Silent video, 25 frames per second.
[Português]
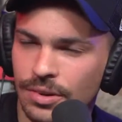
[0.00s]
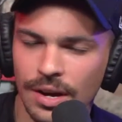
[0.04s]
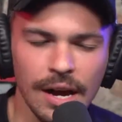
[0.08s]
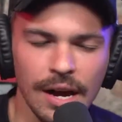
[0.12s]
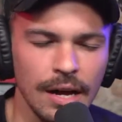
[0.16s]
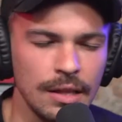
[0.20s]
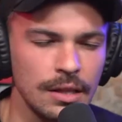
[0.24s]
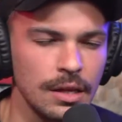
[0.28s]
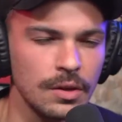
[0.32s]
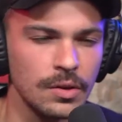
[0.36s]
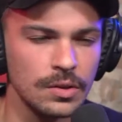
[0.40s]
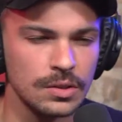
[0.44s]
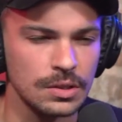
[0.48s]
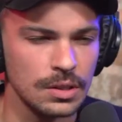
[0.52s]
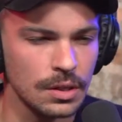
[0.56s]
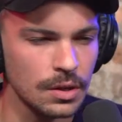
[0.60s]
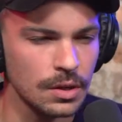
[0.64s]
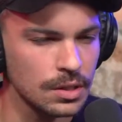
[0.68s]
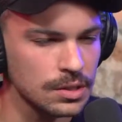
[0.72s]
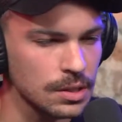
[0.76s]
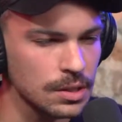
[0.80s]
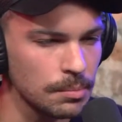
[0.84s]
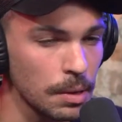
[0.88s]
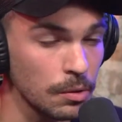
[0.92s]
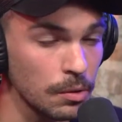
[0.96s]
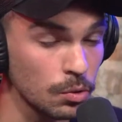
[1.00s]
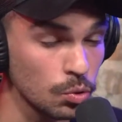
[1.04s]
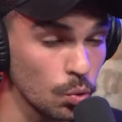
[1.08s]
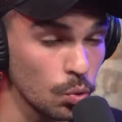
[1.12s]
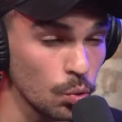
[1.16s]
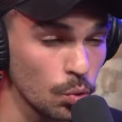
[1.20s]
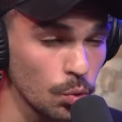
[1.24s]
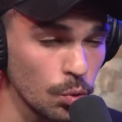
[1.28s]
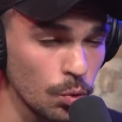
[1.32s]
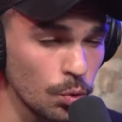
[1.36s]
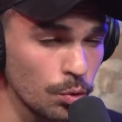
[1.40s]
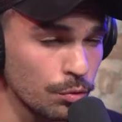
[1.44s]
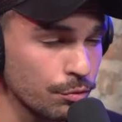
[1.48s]
Ah, não, esse negócio é meio
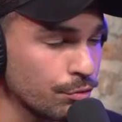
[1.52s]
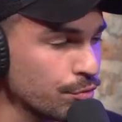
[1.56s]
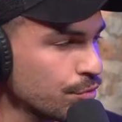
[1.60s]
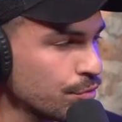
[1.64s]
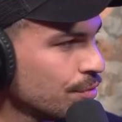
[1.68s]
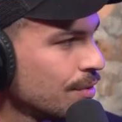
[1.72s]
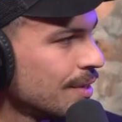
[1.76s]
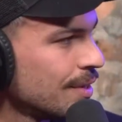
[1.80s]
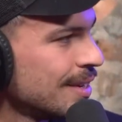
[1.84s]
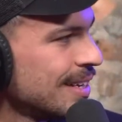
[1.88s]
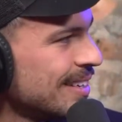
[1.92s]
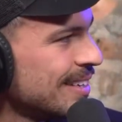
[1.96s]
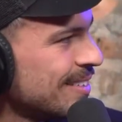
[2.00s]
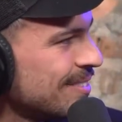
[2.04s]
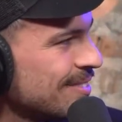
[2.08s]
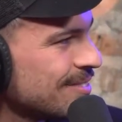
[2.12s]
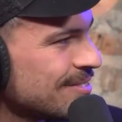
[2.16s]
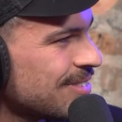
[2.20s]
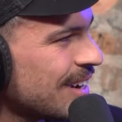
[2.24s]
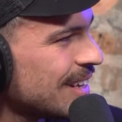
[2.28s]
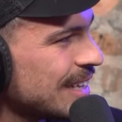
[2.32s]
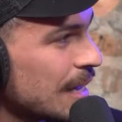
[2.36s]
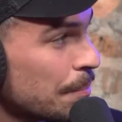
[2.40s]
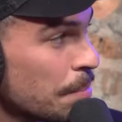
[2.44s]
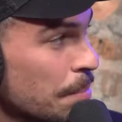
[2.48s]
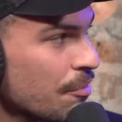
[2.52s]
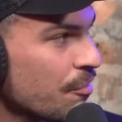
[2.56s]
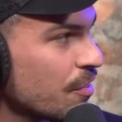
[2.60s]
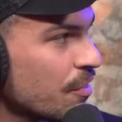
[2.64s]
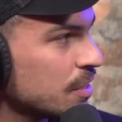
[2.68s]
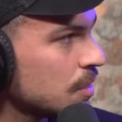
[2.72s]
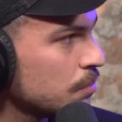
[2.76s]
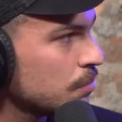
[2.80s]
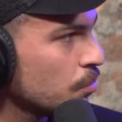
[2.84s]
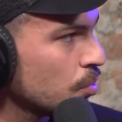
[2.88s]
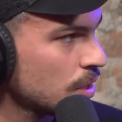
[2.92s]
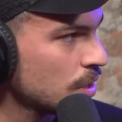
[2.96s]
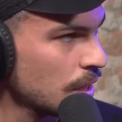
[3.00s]
novo, não vai dar para
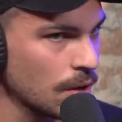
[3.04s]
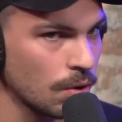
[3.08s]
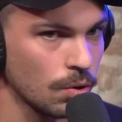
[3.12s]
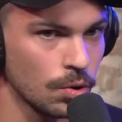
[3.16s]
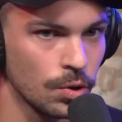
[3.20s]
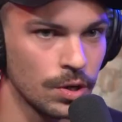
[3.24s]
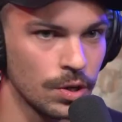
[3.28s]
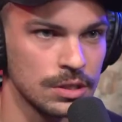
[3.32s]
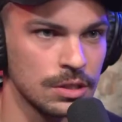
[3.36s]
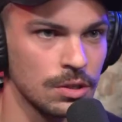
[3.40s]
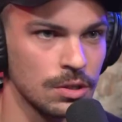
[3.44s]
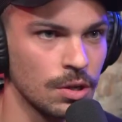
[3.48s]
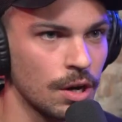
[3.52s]
fazer muita coisa.